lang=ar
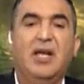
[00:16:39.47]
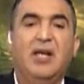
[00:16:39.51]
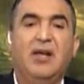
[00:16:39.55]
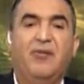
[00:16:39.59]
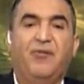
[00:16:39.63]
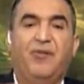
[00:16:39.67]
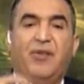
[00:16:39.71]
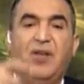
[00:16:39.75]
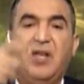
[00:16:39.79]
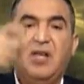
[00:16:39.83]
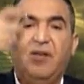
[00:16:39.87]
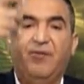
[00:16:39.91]

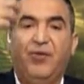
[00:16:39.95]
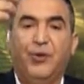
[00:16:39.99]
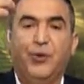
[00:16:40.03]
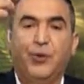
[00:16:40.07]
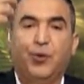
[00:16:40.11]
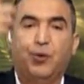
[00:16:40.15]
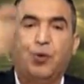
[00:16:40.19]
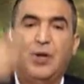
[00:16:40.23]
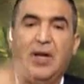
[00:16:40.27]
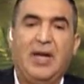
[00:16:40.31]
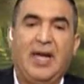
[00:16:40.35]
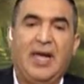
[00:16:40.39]
في
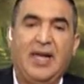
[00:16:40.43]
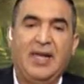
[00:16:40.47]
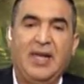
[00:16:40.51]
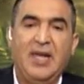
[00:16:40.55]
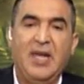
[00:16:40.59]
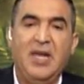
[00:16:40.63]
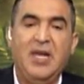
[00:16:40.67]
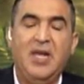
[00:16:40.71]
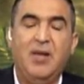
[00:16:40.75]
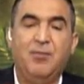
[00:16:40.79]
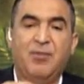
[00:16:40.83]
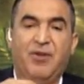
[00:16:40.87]
الطول
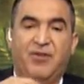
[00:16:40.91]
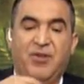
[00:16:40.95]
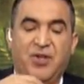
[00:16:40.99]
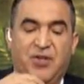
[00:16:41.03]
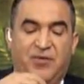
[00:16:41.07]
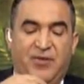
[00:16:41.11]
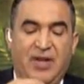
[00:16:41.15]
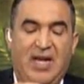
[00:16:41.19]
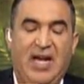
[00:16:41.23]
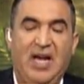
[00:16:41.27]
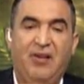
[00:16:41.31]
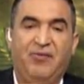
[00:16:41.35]
العجيني مفيش
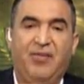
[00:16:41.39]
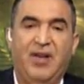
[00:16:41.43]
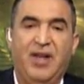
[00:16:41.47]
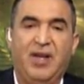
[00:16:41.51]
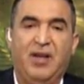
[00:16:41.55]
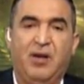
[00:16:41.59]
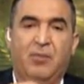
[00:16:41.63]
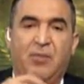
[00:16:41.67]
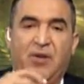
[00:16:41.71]
فيه عفن